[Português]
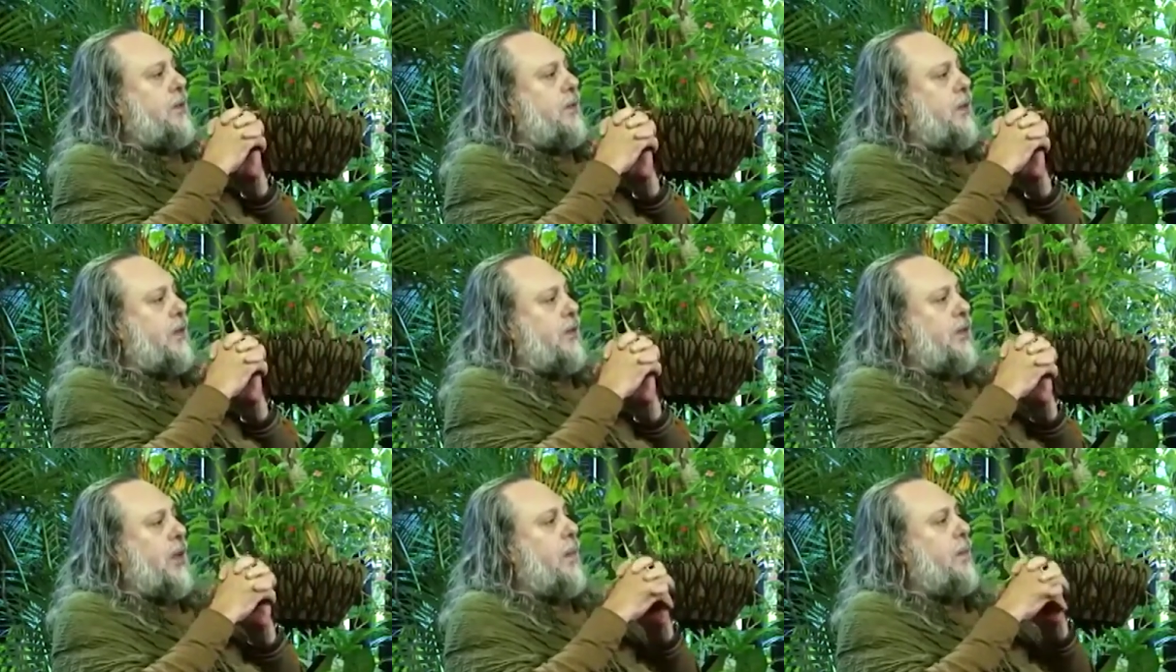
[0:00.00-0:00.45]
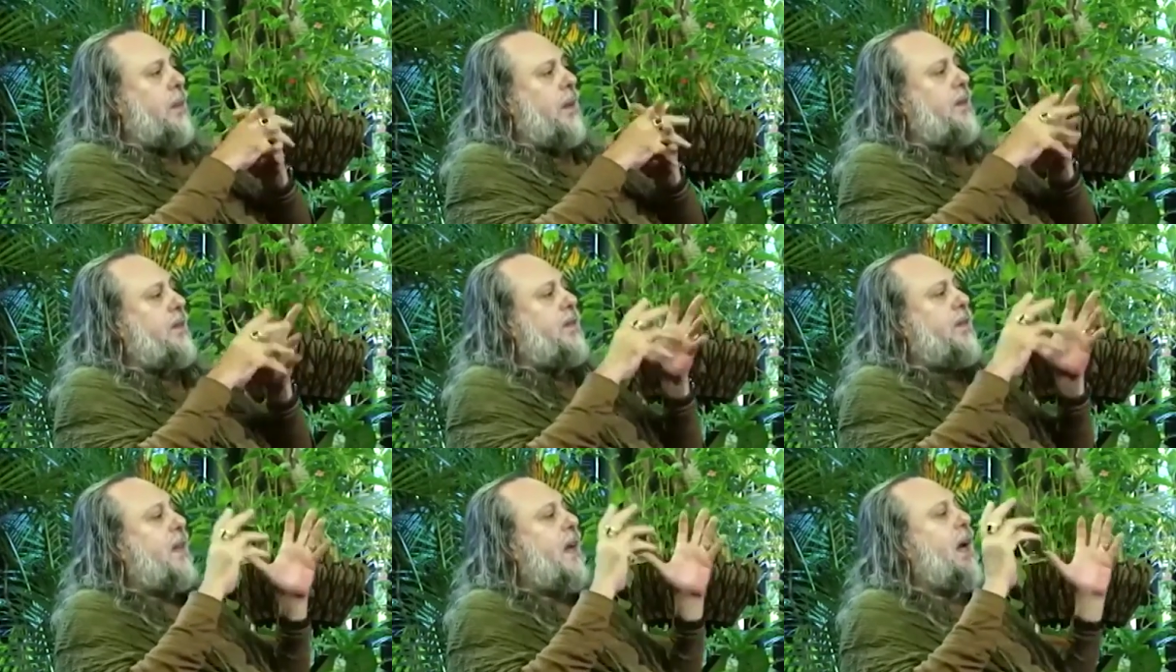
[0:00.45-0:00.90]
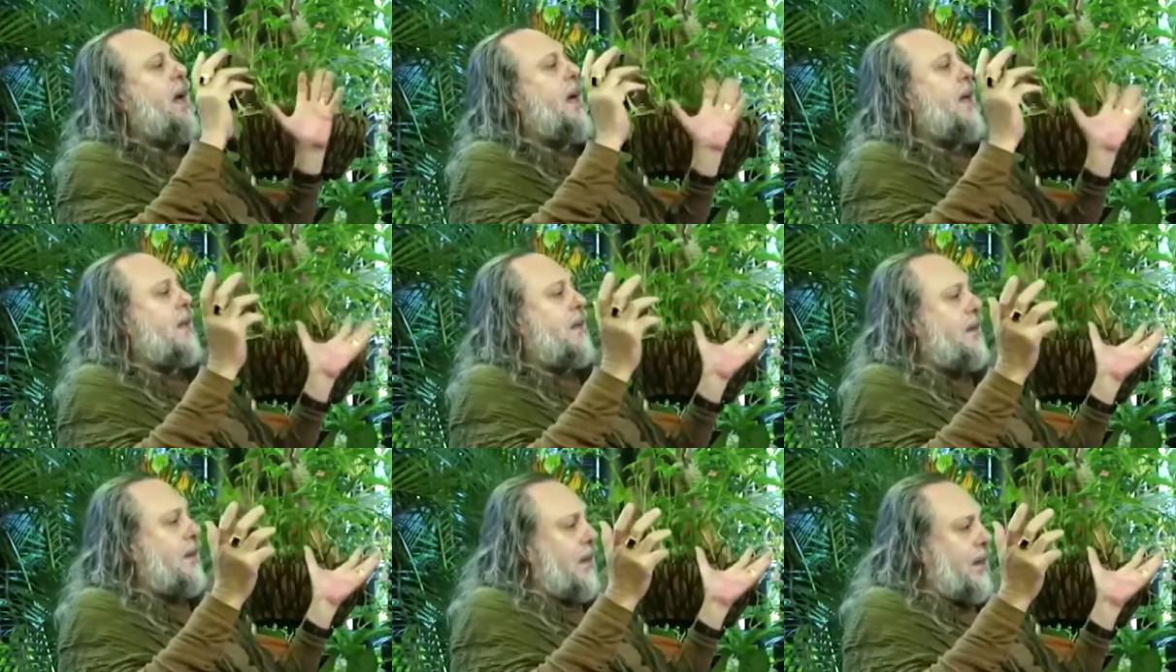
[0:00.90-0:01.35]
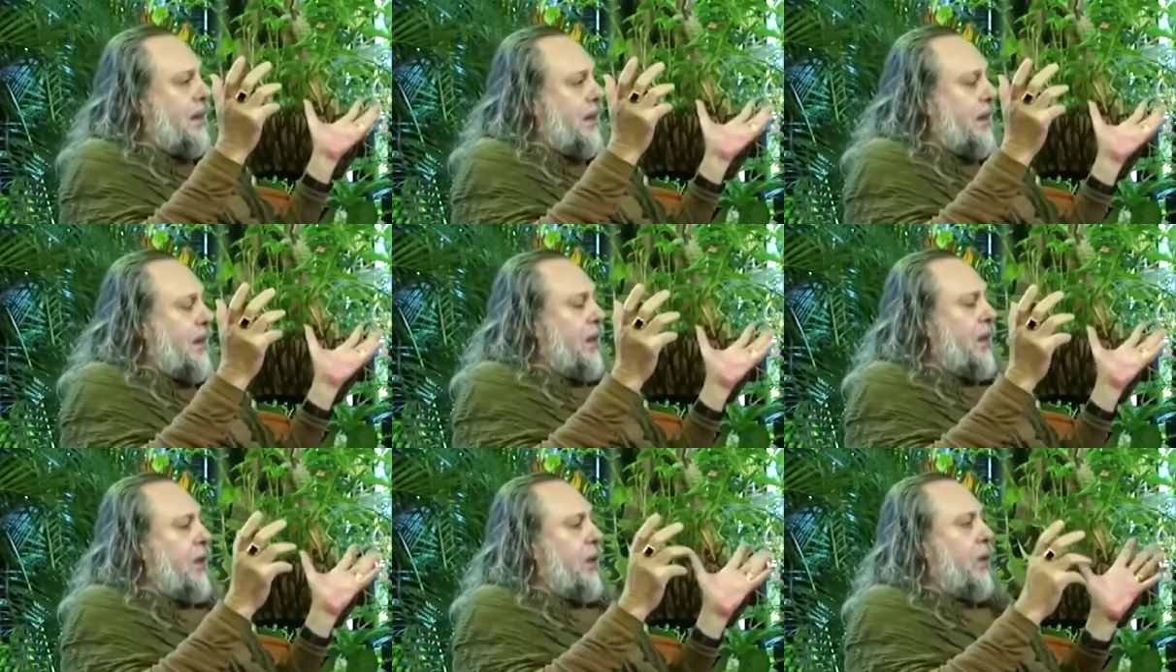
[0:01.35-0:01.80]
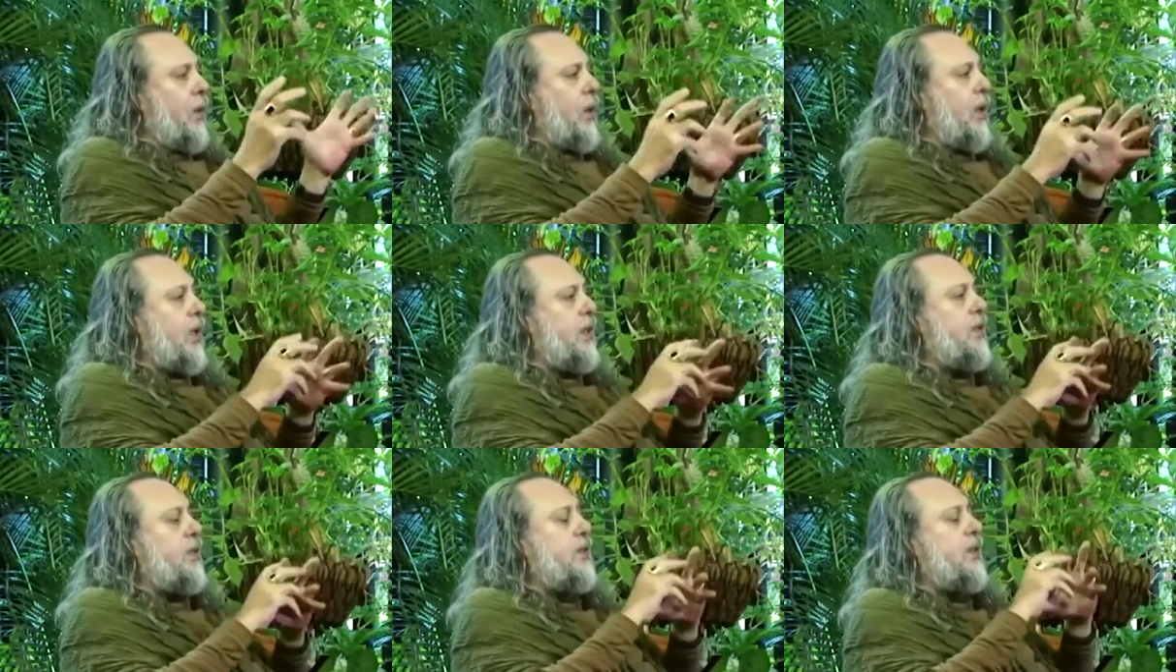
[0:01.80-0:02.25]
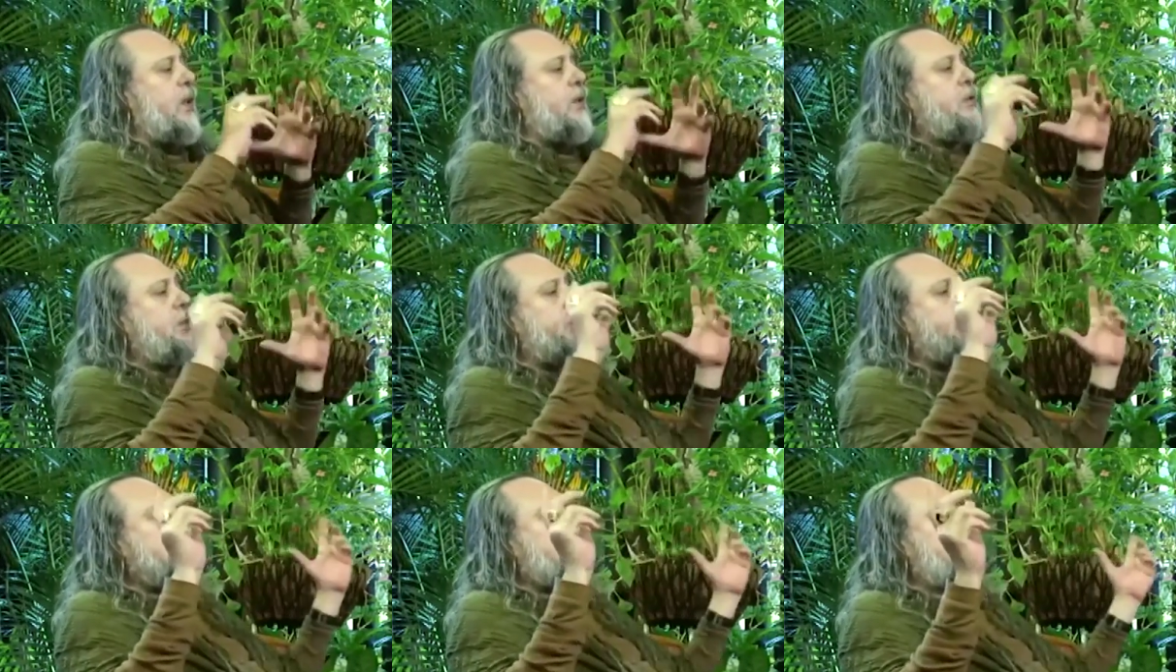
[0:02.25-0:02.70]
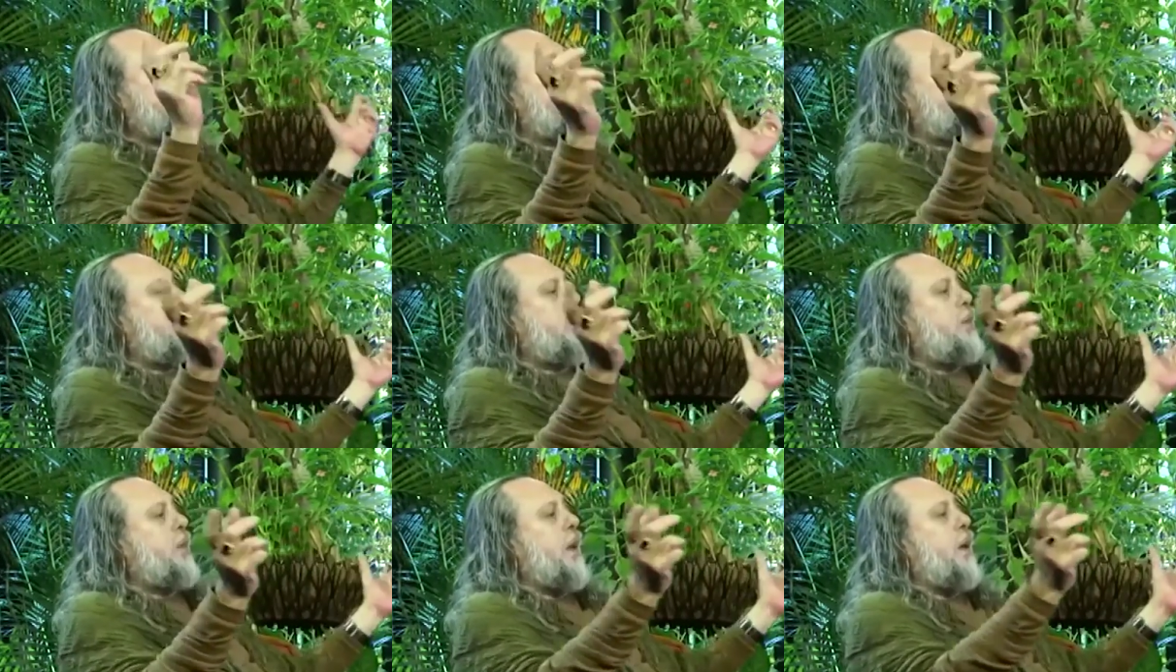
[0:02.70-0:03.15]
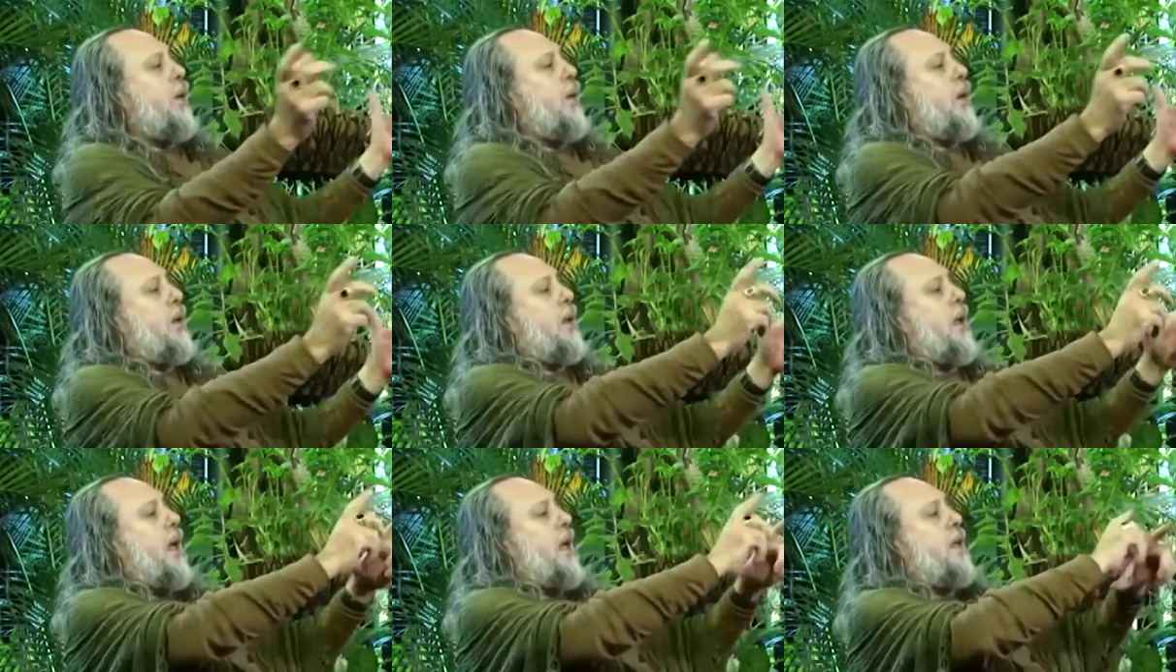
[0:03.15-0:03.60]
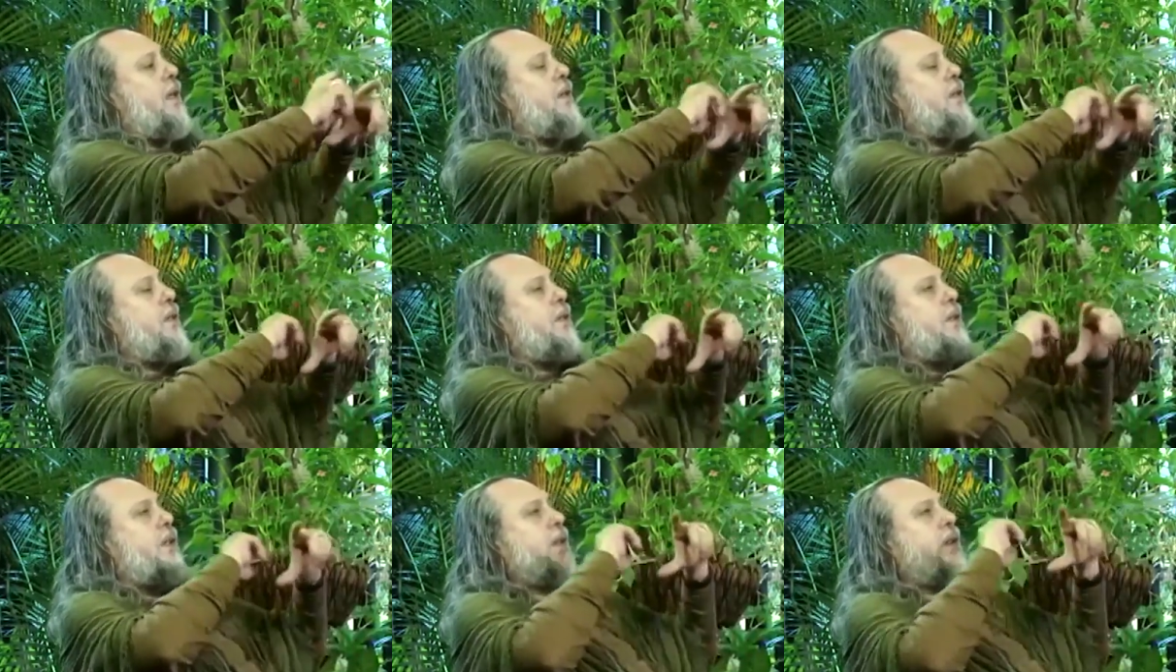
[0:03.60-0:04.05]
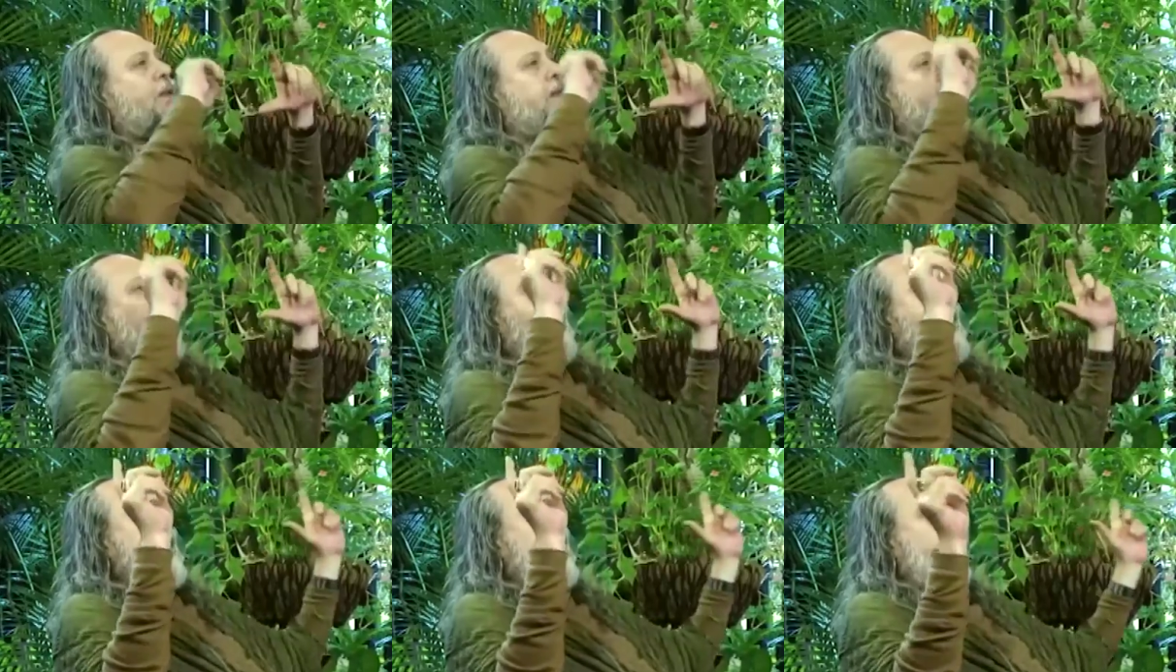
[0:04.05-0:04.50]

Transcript: fazer uma passeata organizar os discípulos para rodarem dizendo: